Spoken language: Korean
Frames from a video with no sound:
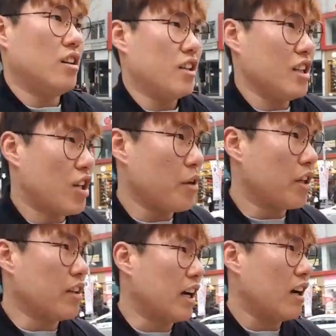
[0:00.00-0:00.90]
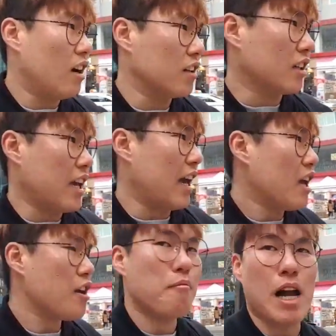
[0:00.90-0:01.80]
인터뷰를 찬다. 어떻게?
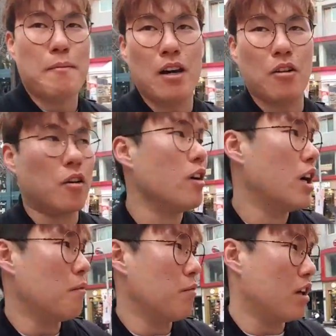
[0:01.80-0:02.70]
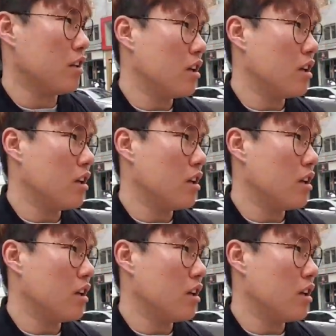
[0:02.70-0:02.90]
말빨로 한번